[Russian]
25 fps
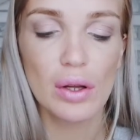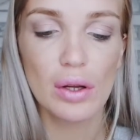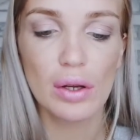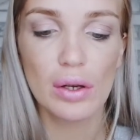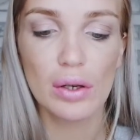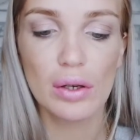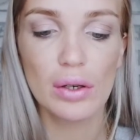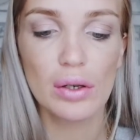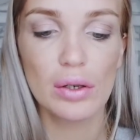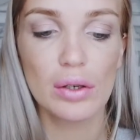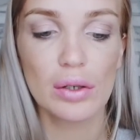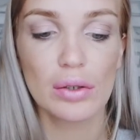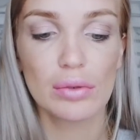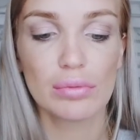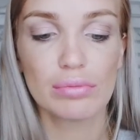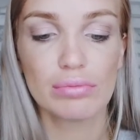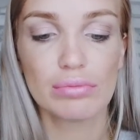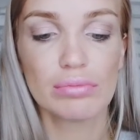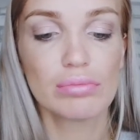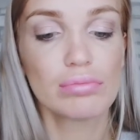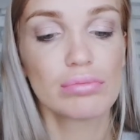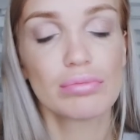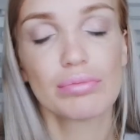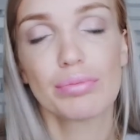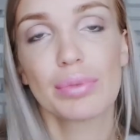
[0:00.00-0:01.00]
Э,
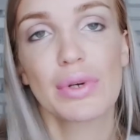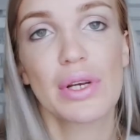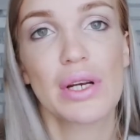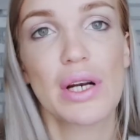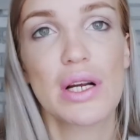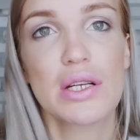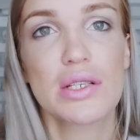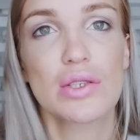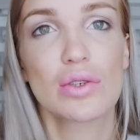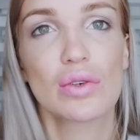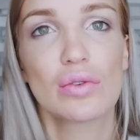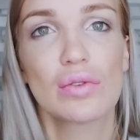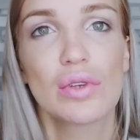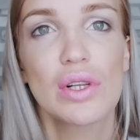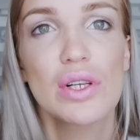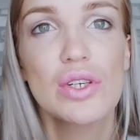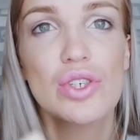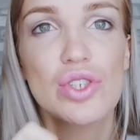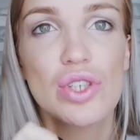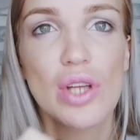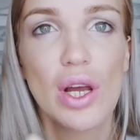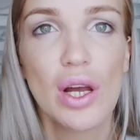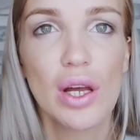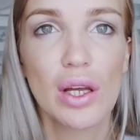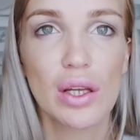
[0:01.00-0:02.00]
прекрасно
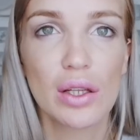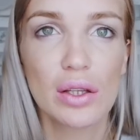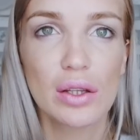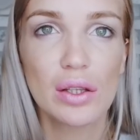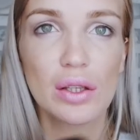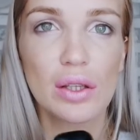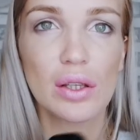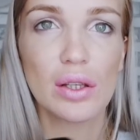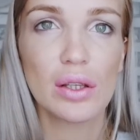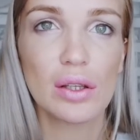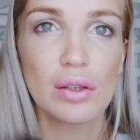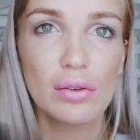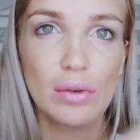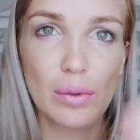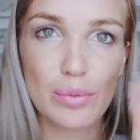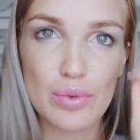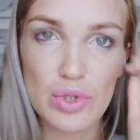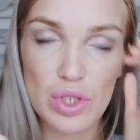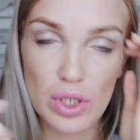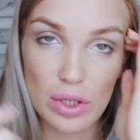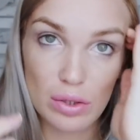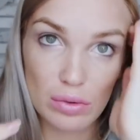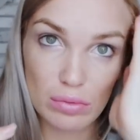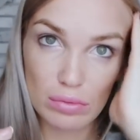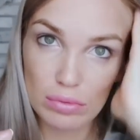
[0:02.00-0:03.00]
увлажняет и
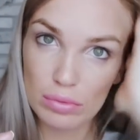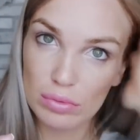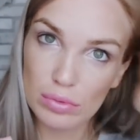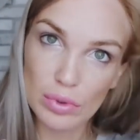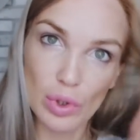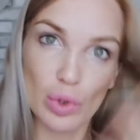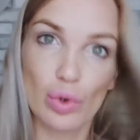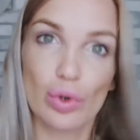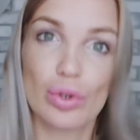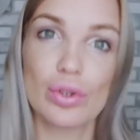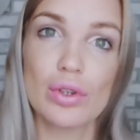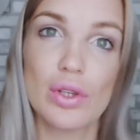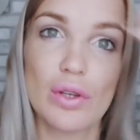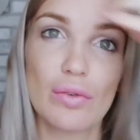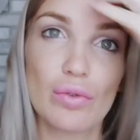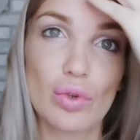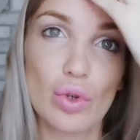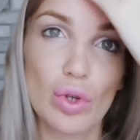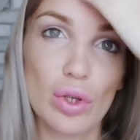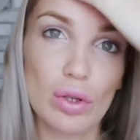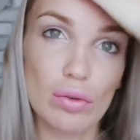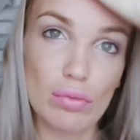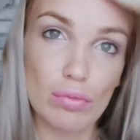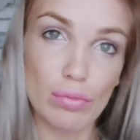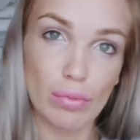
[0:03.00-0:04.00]
вообще такой
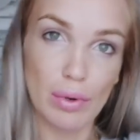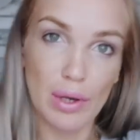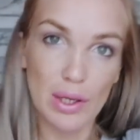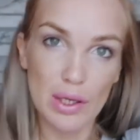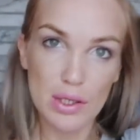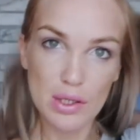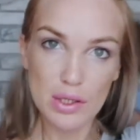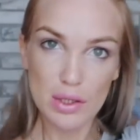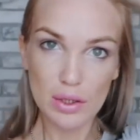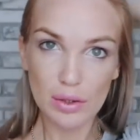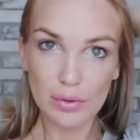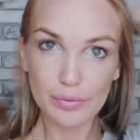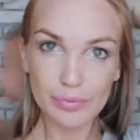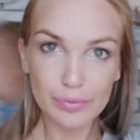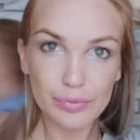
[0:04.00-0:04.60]
дневной блеск.